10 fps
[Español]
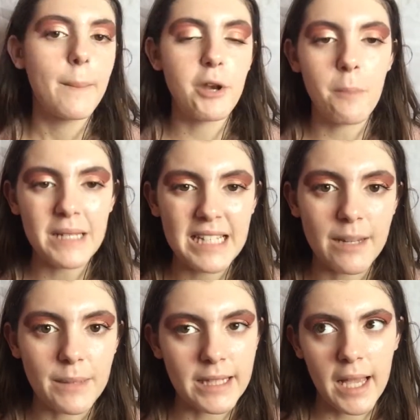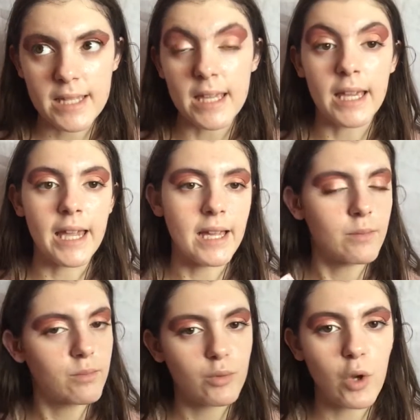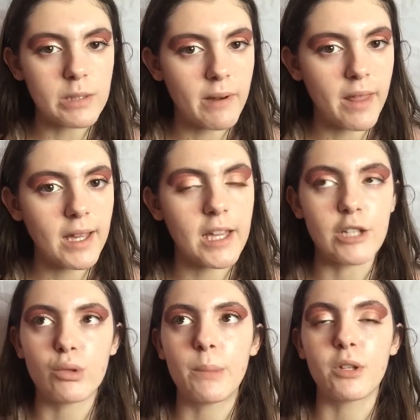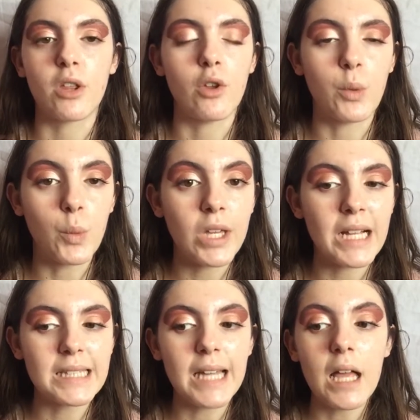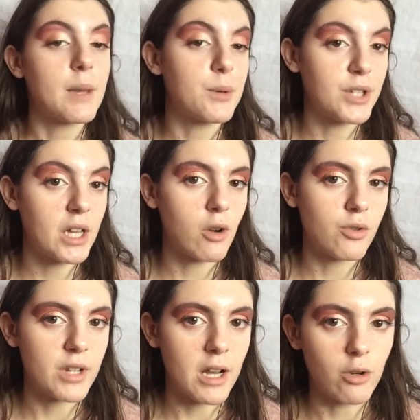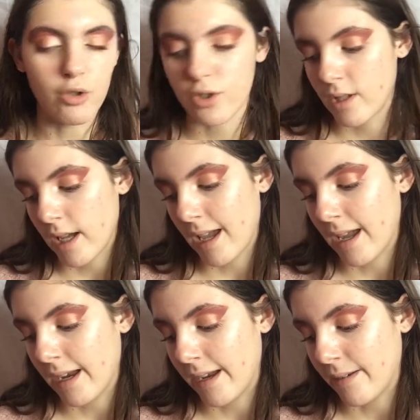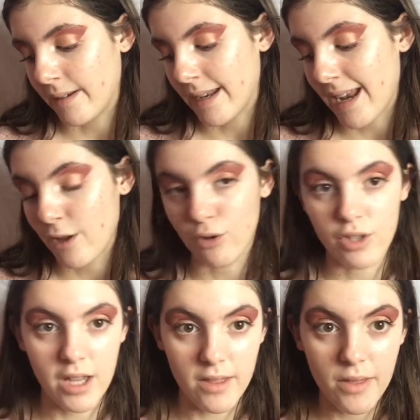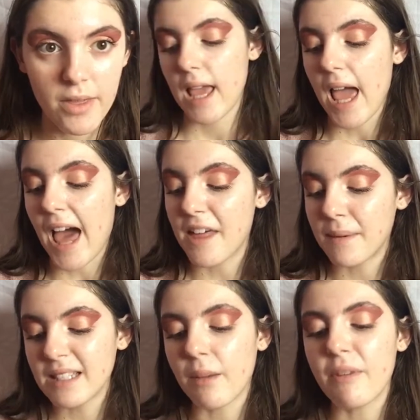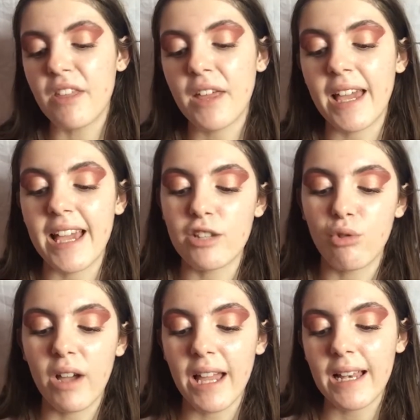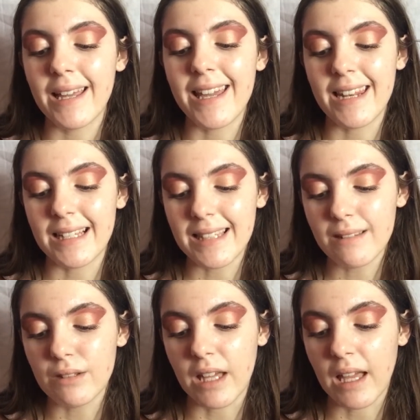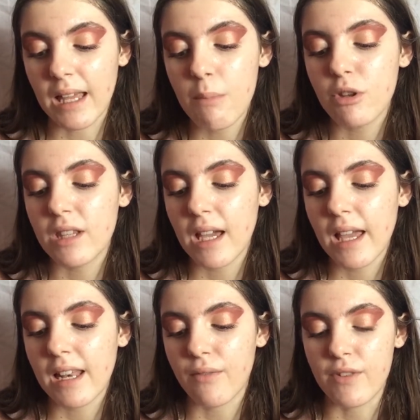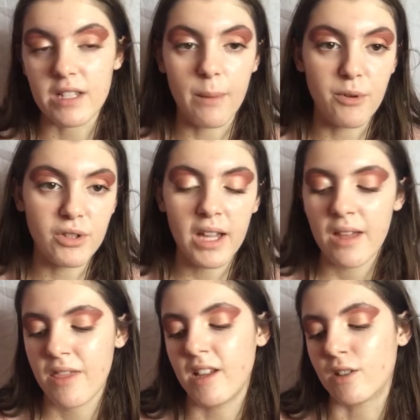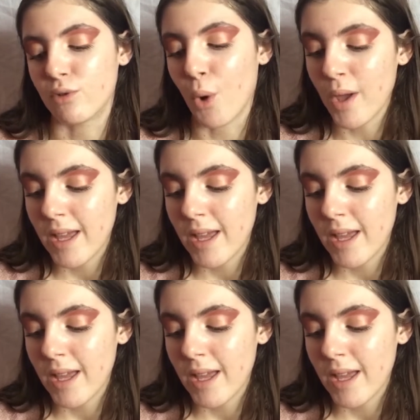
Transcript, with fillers: Pero básicamente que sí, que es verdad que es una protección muy alta, que protege contra los eh, rayos que dice, Además, también dice que es un gel hidratante, que protege y refresca, protege cierto.